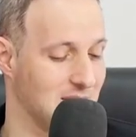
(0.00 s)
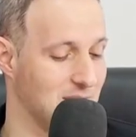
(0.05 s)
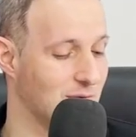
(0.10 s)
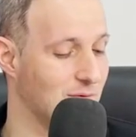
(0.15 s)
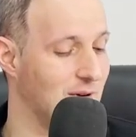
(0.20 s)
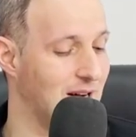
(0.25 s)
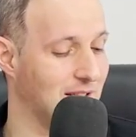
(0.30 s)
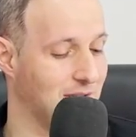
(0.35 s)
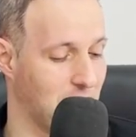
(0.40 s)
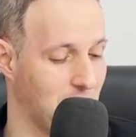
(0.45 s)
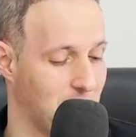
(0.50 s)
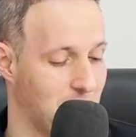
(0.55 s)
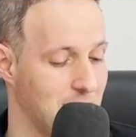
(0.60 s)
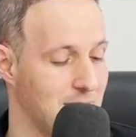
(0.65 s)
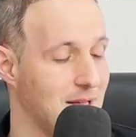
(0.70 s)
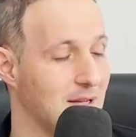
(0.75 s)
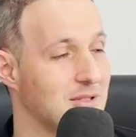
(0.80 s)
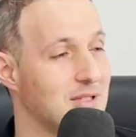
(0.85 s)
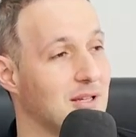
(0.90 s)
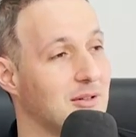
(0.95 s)
são quatro,
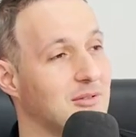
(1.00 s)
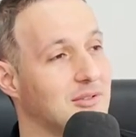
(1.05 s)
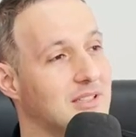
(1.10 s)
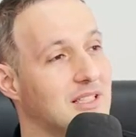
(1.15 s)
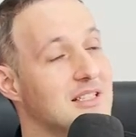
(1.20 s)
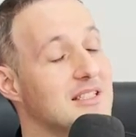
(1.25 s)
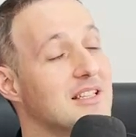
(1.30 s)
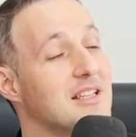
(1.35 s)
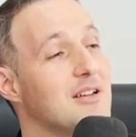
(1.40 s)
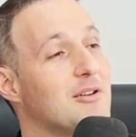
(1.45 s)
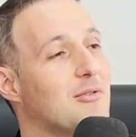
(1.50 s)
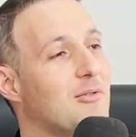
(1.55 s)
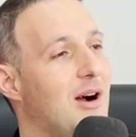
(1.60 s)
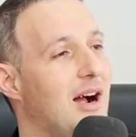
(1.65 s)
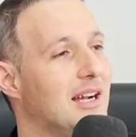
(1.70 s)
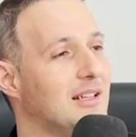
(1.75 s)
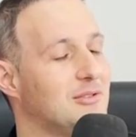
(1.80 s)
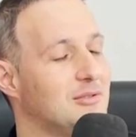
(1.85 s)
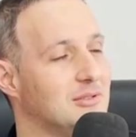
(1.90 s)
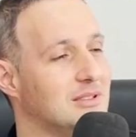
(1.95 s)
primeiro, segundo, terceiro e
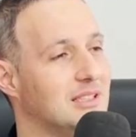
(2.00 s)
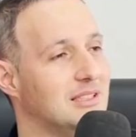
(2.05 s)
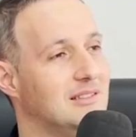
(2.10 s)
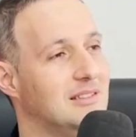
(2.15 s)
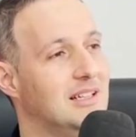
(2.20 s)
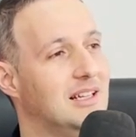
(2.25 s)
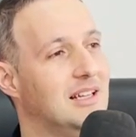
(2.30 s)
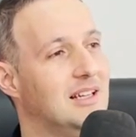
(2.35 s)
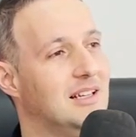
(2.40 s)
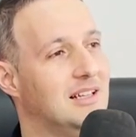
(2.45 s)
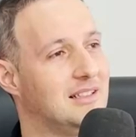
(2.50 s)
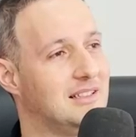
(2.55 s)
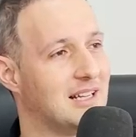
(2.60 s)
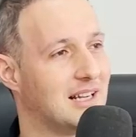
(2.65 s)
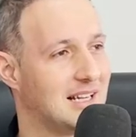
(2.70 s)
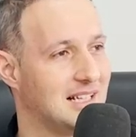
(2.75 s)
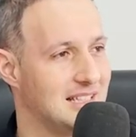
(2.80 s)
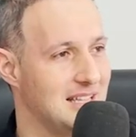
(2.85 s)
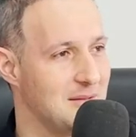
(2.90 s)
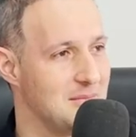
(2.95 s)
quarto ano da
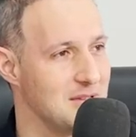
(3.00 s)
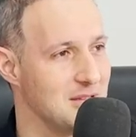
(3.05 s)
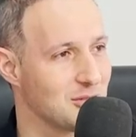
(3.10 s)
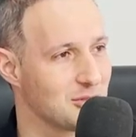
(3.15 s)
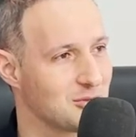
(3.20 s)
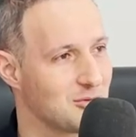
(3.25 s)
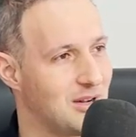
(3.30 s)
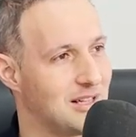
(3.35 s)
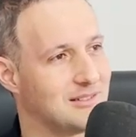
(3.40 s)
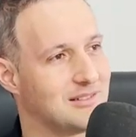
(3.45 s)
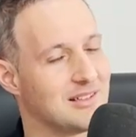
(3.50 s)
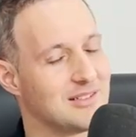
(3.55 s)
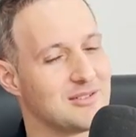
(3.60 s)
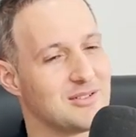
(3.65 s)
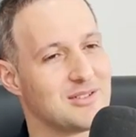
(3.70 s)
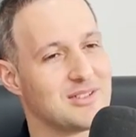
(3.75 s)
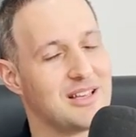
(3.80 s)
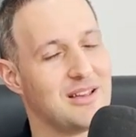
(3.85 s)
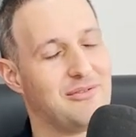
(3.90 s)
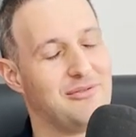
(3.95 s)
academia, os quatro anos
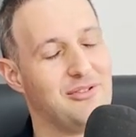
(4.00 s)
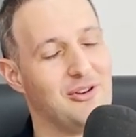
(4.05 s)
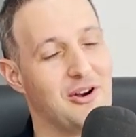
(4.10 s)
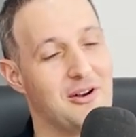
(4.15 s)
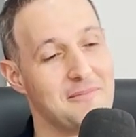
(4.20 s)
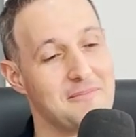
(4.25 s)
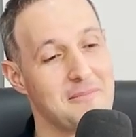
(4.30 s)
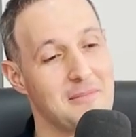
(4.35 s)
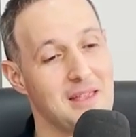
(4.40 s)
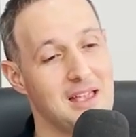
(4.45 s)
do CFO.